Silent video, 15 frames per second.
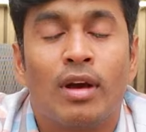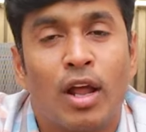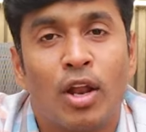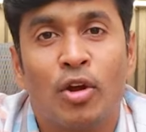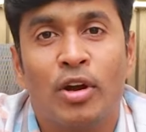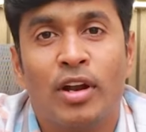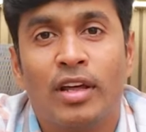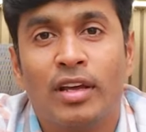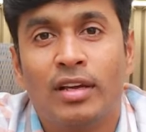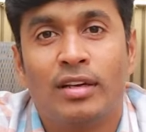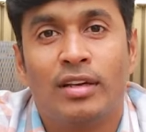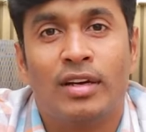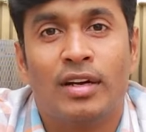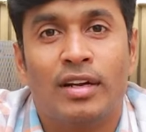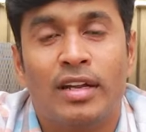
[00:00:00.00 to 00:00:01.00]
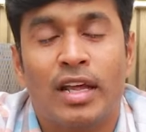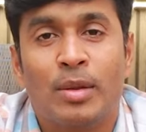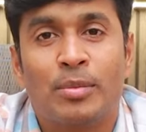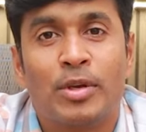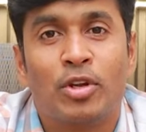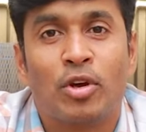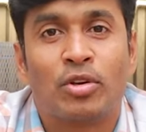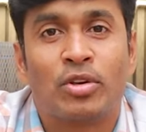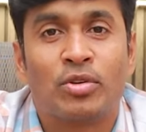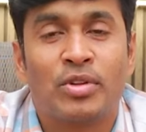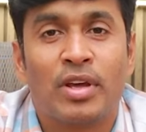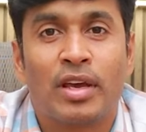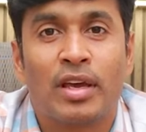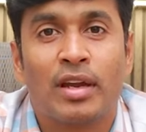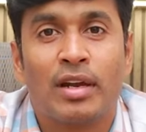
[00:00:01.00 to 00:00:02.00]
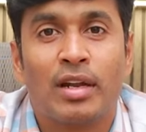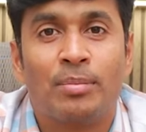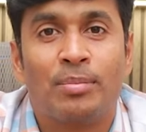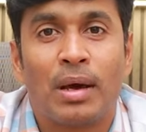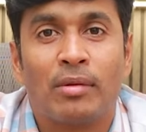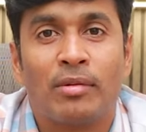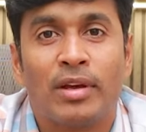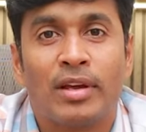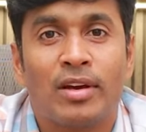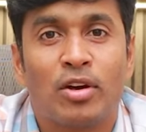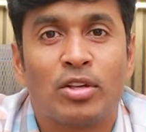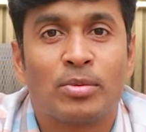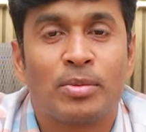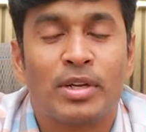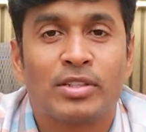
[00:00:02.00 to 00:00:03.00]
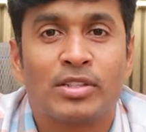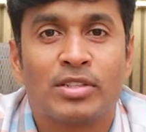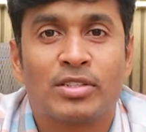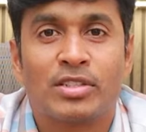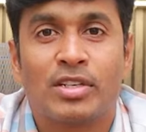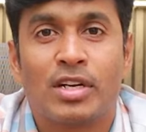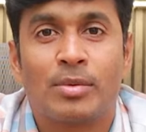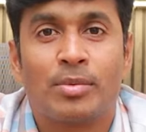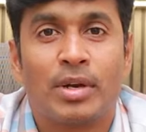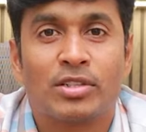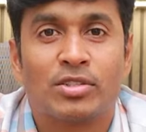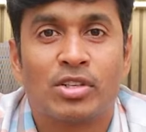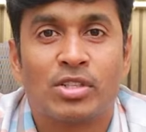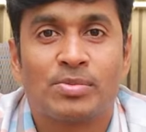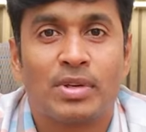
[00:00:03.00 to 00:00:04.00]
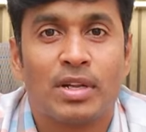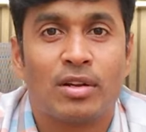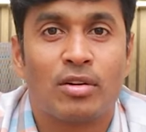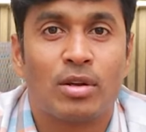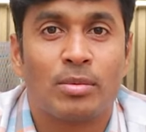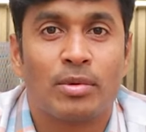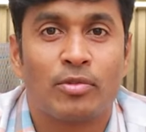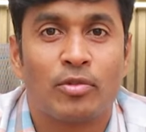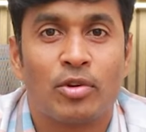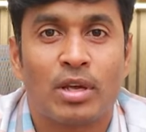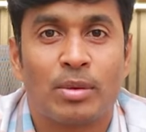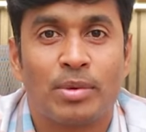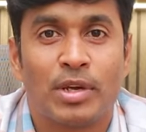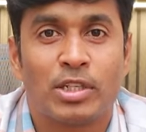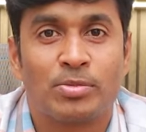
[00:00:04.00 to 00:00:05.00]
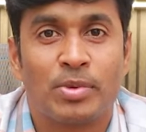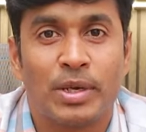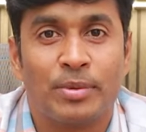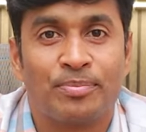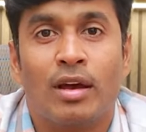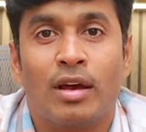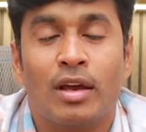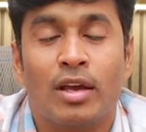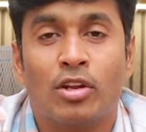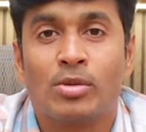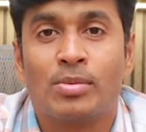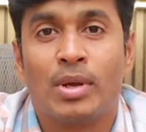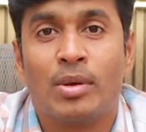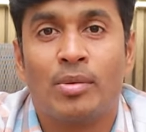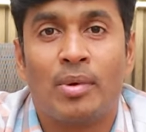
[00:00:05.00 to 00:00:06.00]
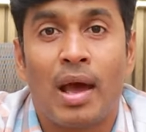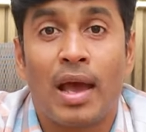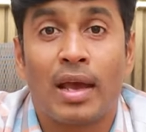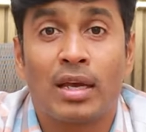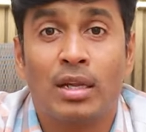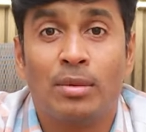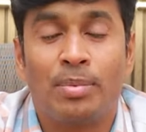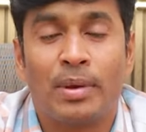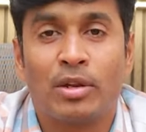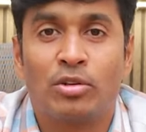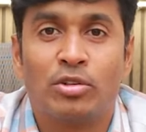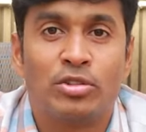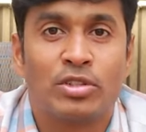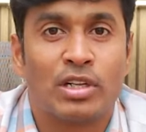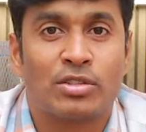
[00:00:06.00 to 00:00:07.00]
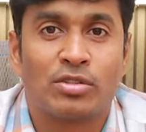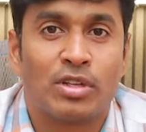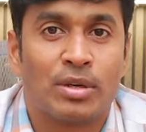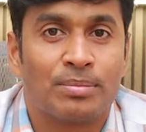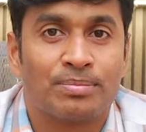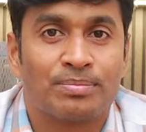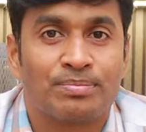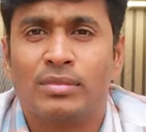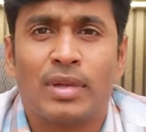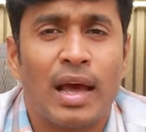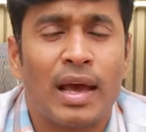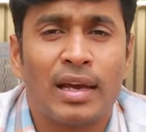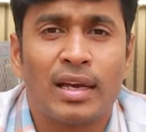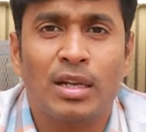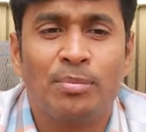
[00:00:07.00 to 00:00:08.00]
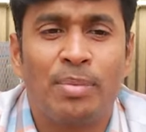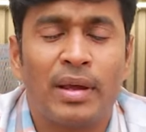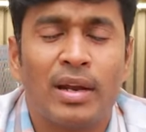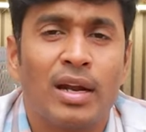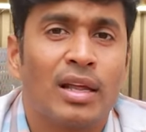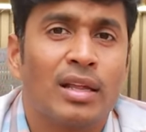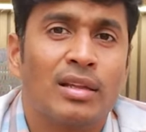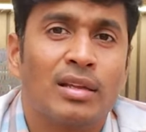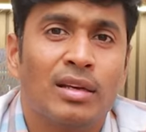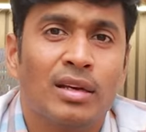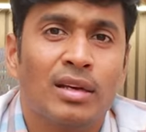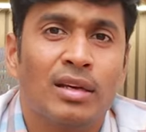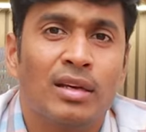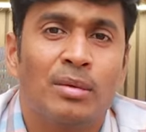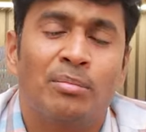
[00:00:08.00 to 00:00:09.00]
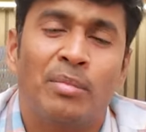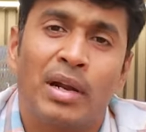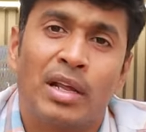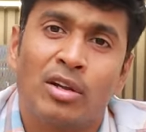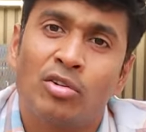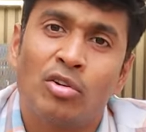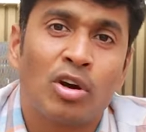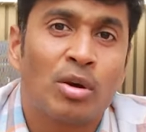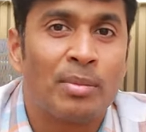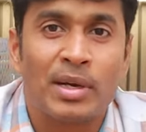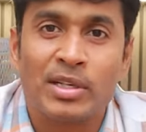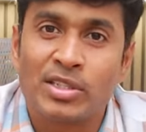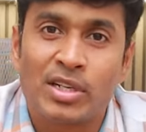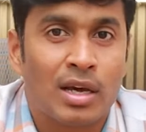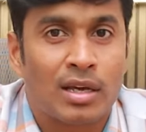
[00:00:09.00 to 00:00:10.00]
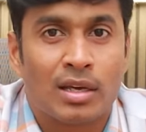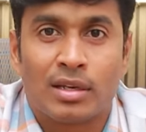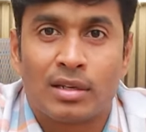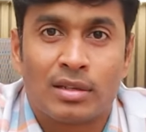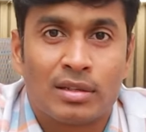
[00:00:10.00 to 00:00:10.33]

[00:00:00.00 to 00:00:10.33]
హలో అండి నేను మీ డాక్టర్ ఉదయ్ కే రెడ్డి పాల్వాయ్ ఆర్థోపెడిక్ సర్జన్ ట్రీట్మెంట్ అండ్ హాస్పిటల్ రోడ్ నెంబర్ ఫోర్ కేపీహెచ్బి ఈరోజు మనం యాంకిల్ పెయిన్ గురించి తెలుసుకుందాం యాంకిల్ పెయిన్ అనేది మన ఇంట్లో ఒక మనిషిలాగే